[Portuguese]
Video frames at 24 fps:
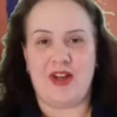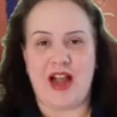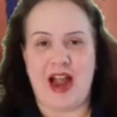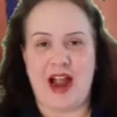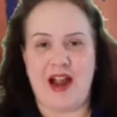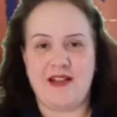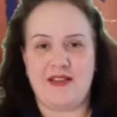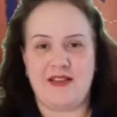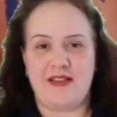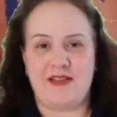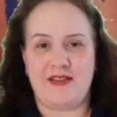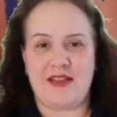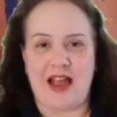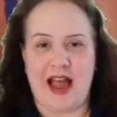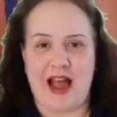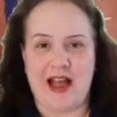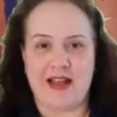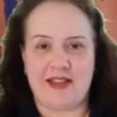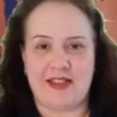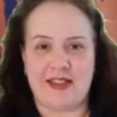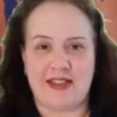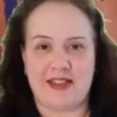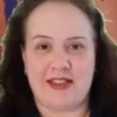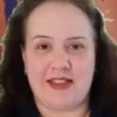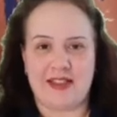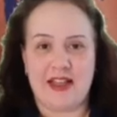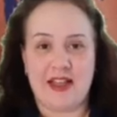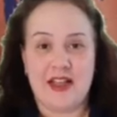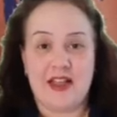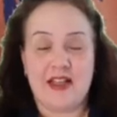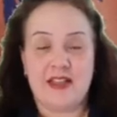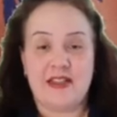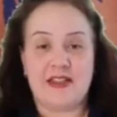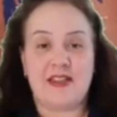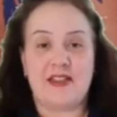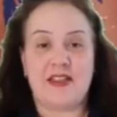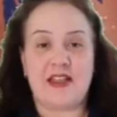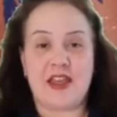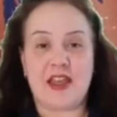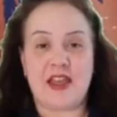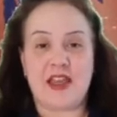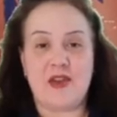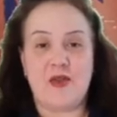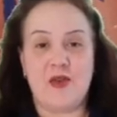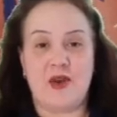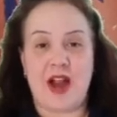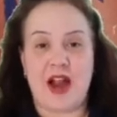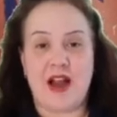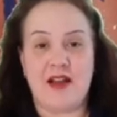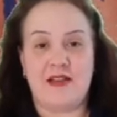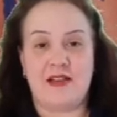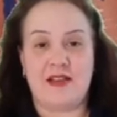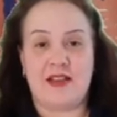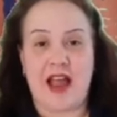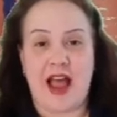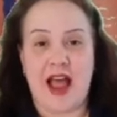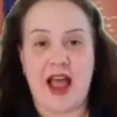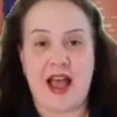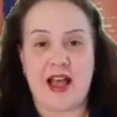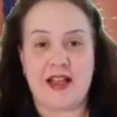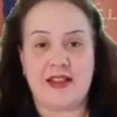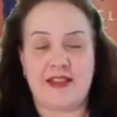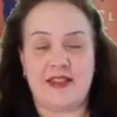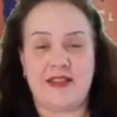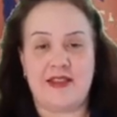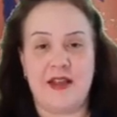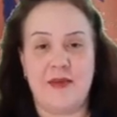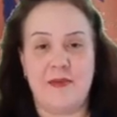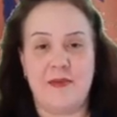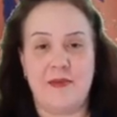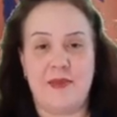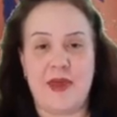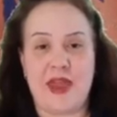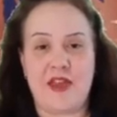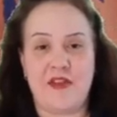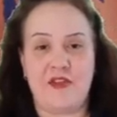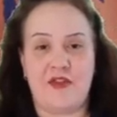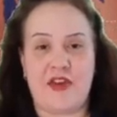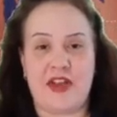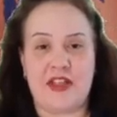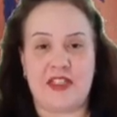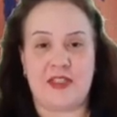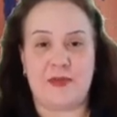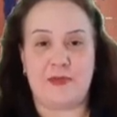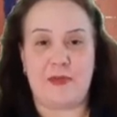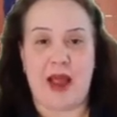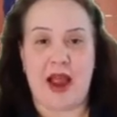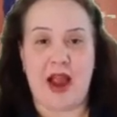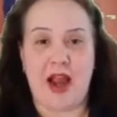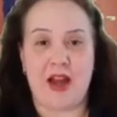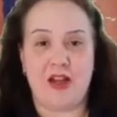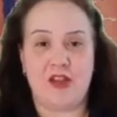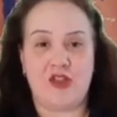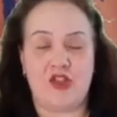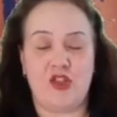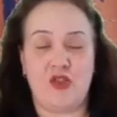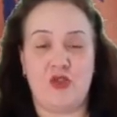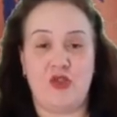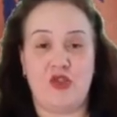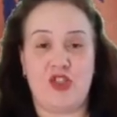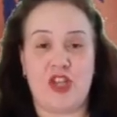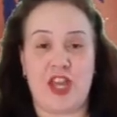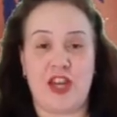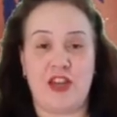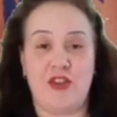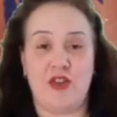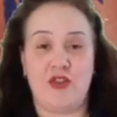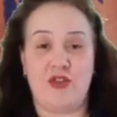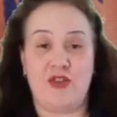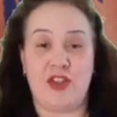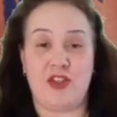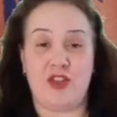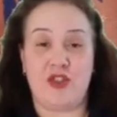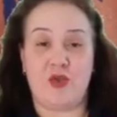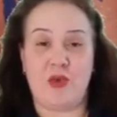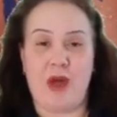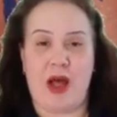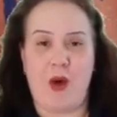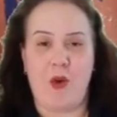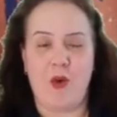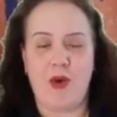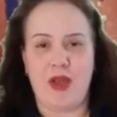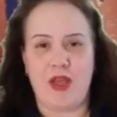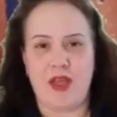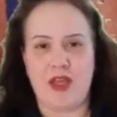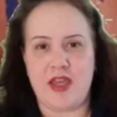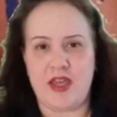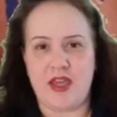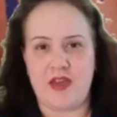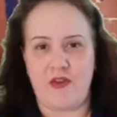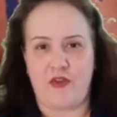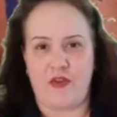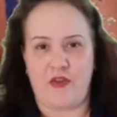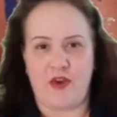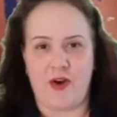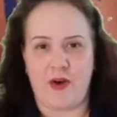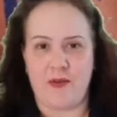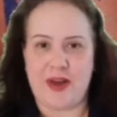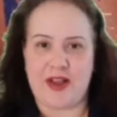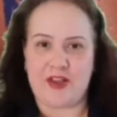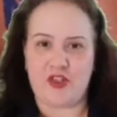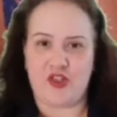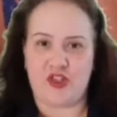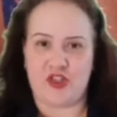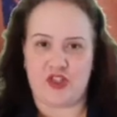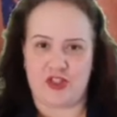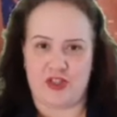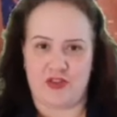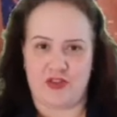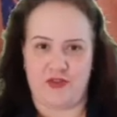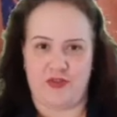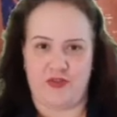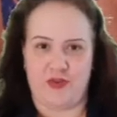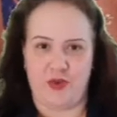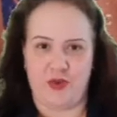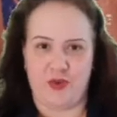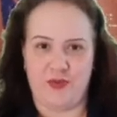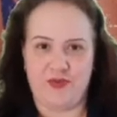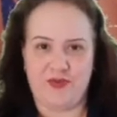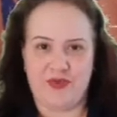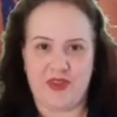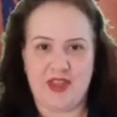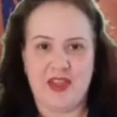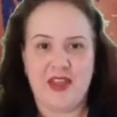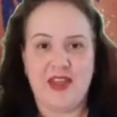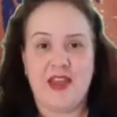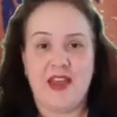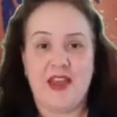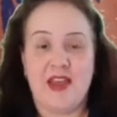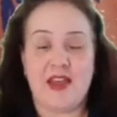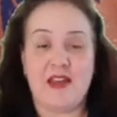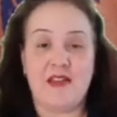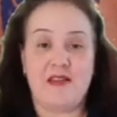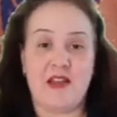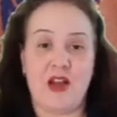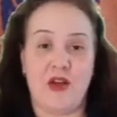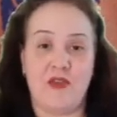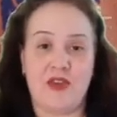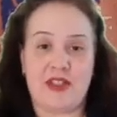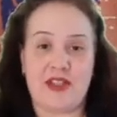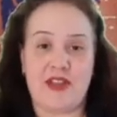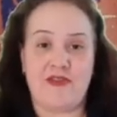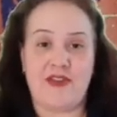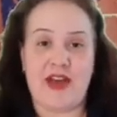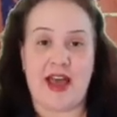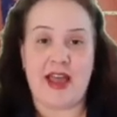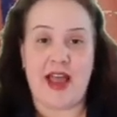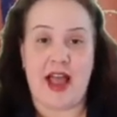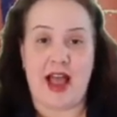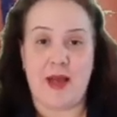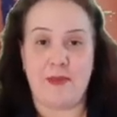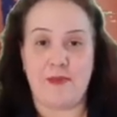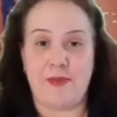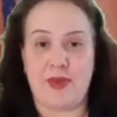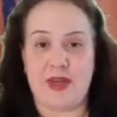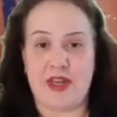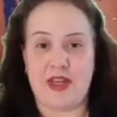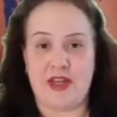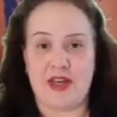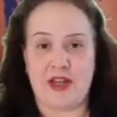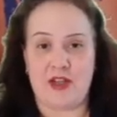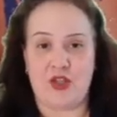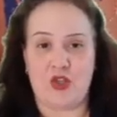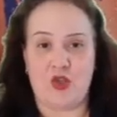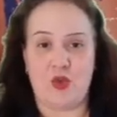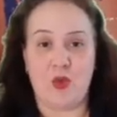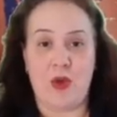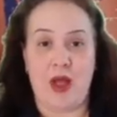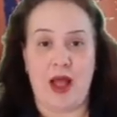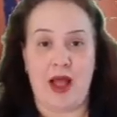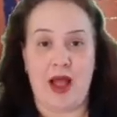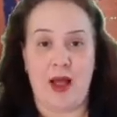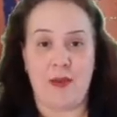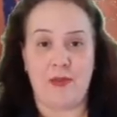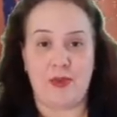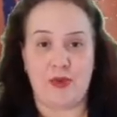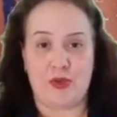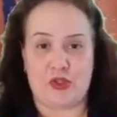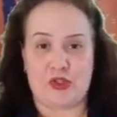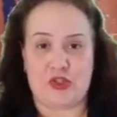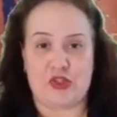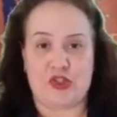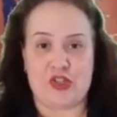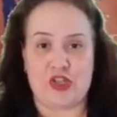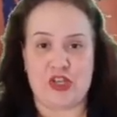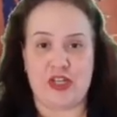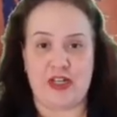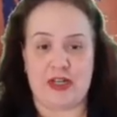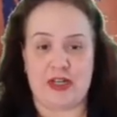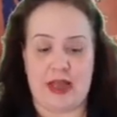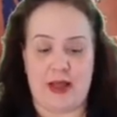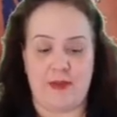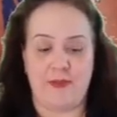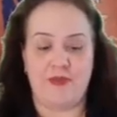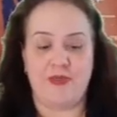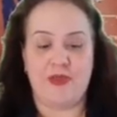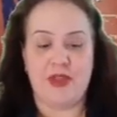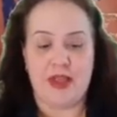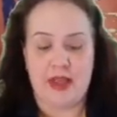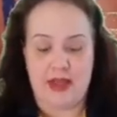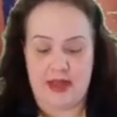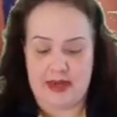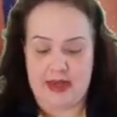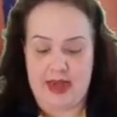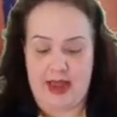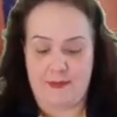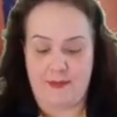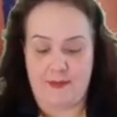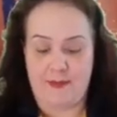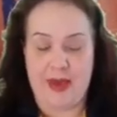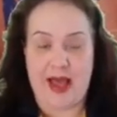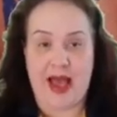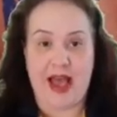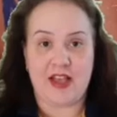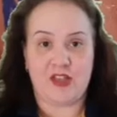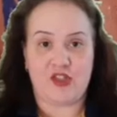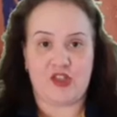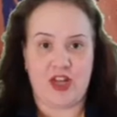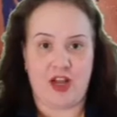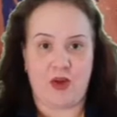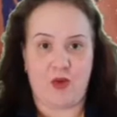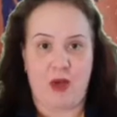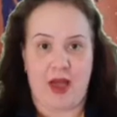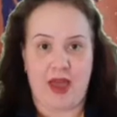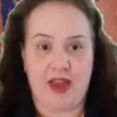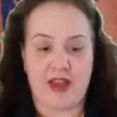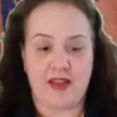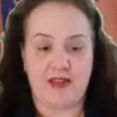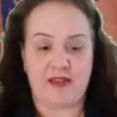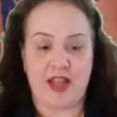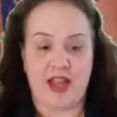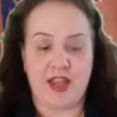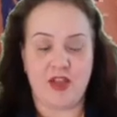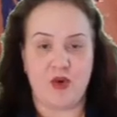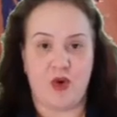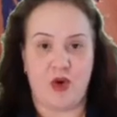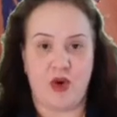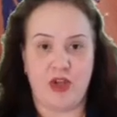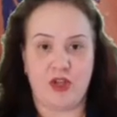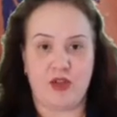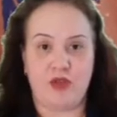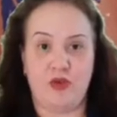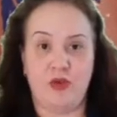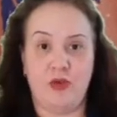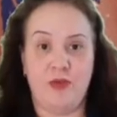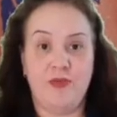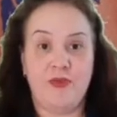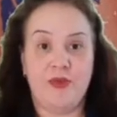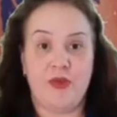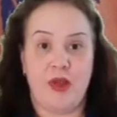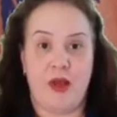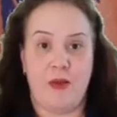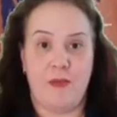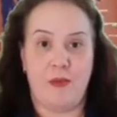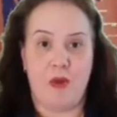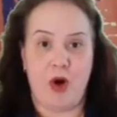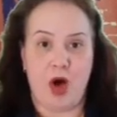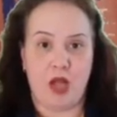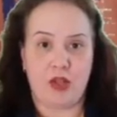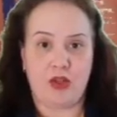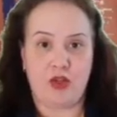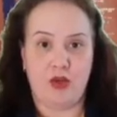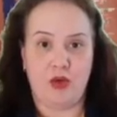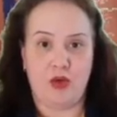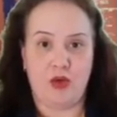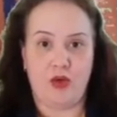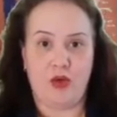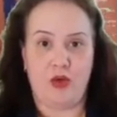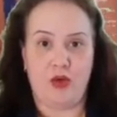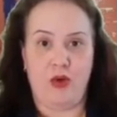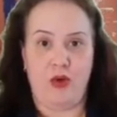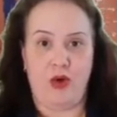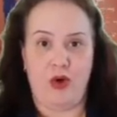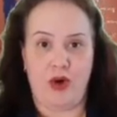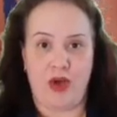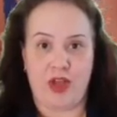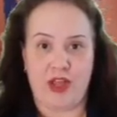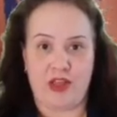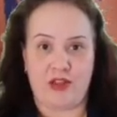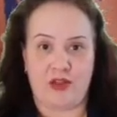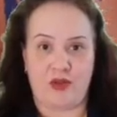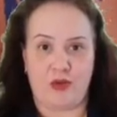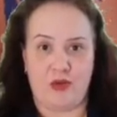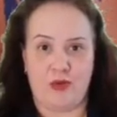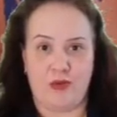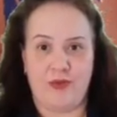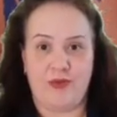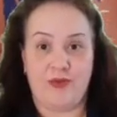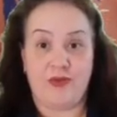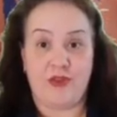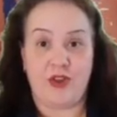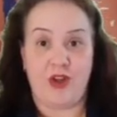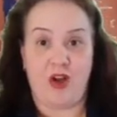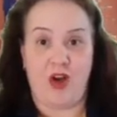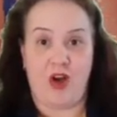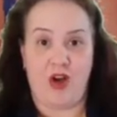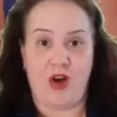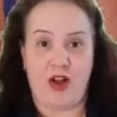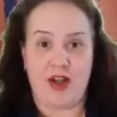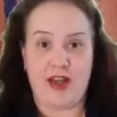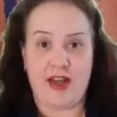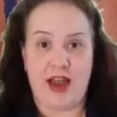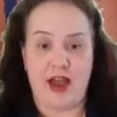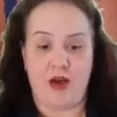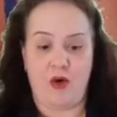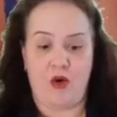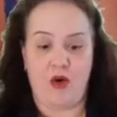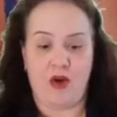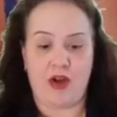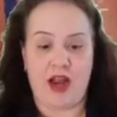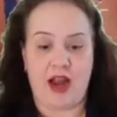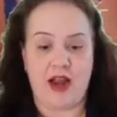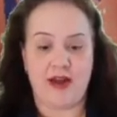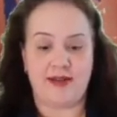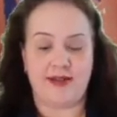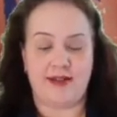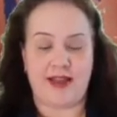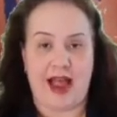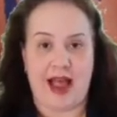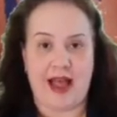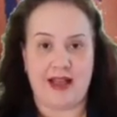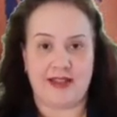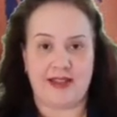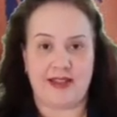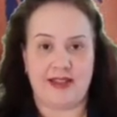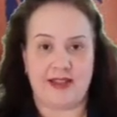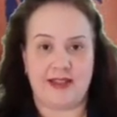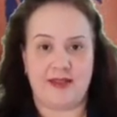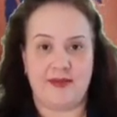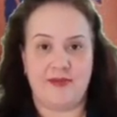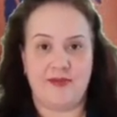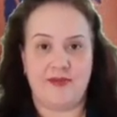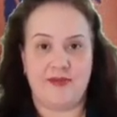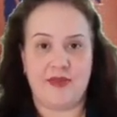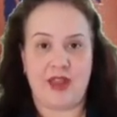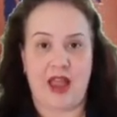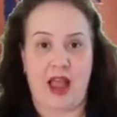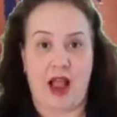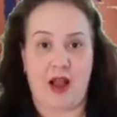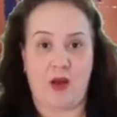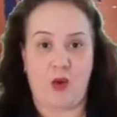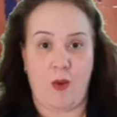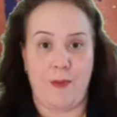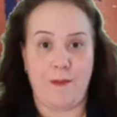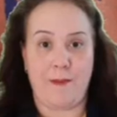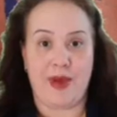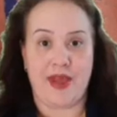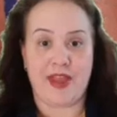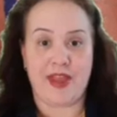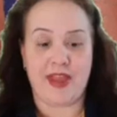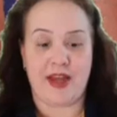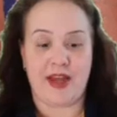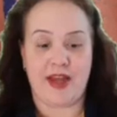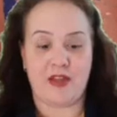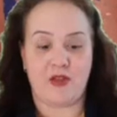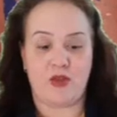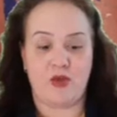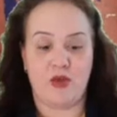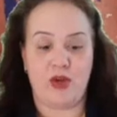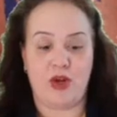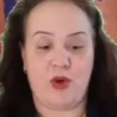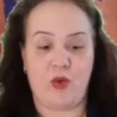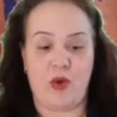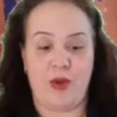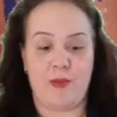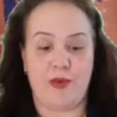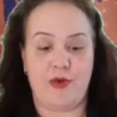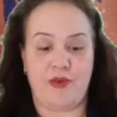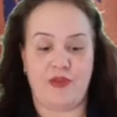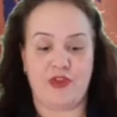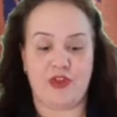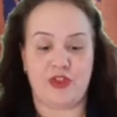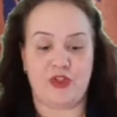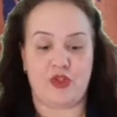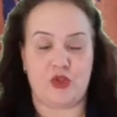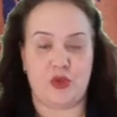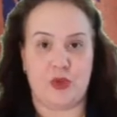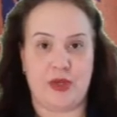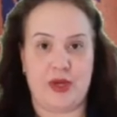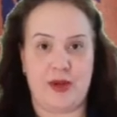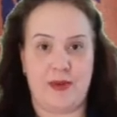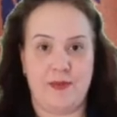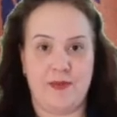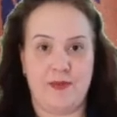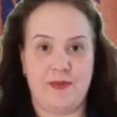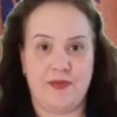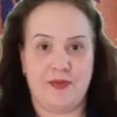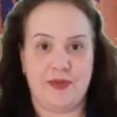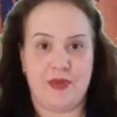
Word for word: cartaz. Sim, o cartaz também faz parte do gênero textual informativo. Então você vai abrir a sua apostila na página 48, módulo 8. Olha o cartaz. Acompanhe a leitura com a professora.